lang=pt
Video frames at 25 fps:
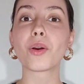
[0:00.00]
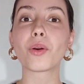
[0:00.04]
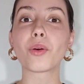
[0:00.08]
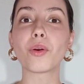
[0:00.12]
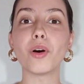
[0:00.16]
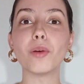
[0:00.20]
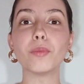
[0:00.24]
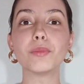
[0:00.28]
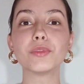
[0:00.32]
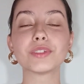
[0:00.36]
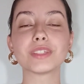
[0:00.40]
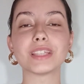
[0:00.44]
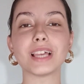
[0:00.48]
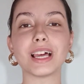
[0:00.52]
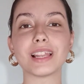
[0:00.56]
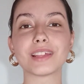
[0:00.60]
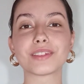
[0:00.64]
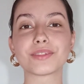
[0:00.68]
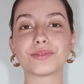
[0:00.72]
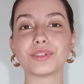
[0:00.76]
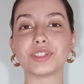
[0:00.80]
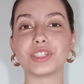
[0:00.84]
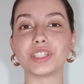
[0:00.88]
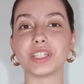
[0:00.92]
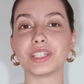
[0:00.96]
como
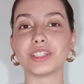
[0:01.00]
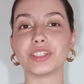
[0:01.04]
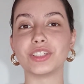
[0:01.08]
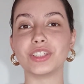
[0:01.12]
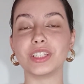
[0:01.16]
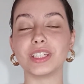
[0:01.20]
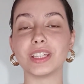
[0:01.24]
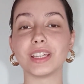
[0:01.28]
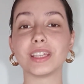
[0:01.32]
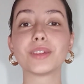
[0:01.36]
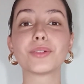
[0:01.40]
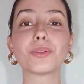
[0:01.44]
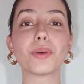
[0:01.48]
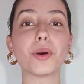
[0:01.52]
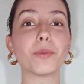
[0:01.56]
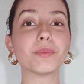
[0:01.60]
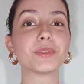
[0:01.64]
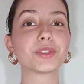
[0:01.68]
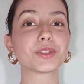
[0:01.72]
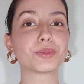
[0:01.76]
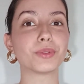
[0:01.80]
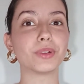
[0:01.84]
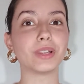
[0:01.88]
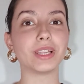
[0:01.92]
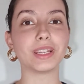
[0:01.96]
usá-las no dia a dia e como
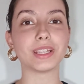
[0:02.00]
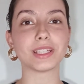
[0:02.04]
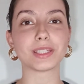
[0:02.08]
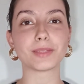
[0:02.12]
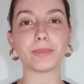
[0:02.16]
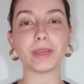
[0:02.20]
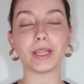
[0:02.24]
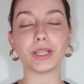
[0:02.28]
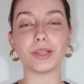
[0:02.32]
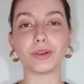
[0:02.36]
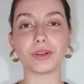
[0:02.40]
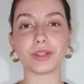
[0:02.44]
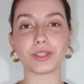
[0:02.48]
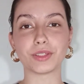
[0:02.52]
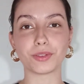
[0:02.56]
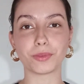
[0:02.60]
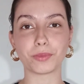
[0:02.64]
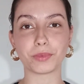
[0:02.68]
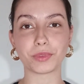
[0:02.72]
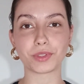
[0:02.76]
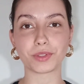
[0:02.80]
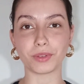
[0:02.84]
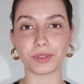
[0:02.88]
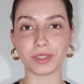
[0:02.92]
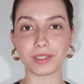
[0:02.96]
escolher as melhores
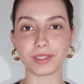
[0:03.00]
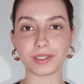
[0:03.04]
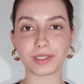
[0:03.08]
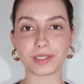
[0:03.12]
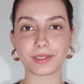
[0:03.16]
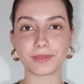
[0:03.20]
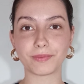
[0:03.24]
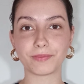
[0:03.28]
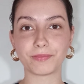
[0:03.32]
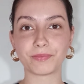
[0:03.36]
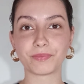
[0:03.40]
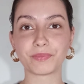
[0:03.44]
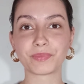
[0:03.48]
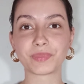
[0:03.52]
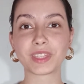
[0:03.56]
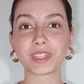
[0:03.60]
opções.